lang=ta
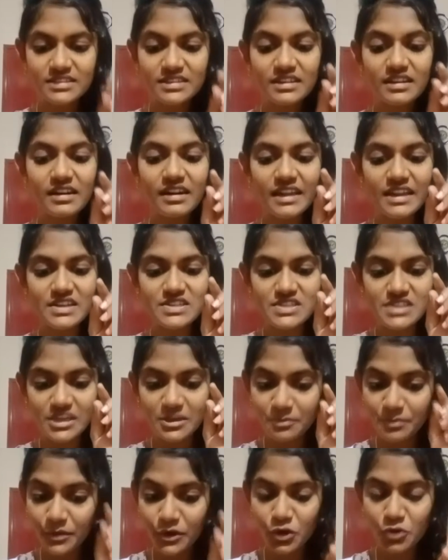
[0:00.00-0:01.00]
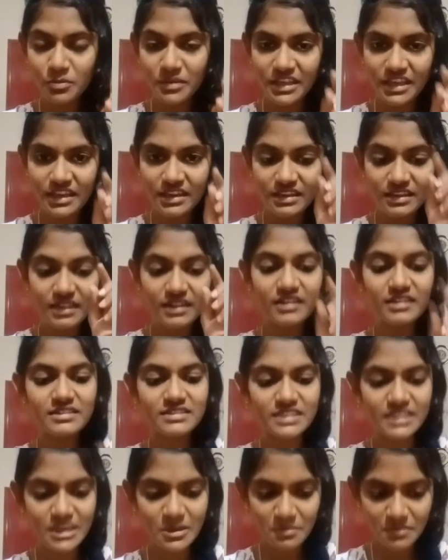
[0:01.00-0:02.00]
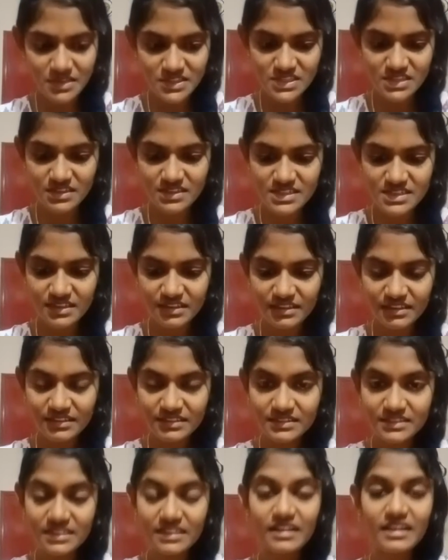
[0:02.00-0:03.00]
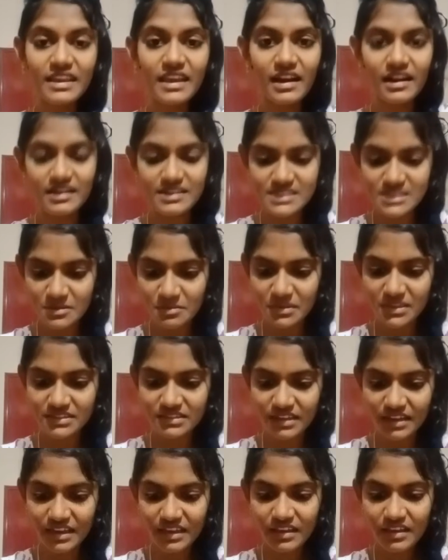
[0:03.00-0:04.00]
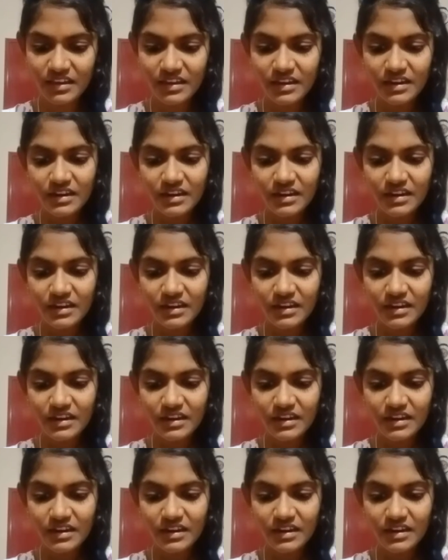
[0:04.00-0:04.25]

திருநீற்றின் பெருமையை எடுத்து எம்பச் சென்ற திருஞான சம்பந்தரை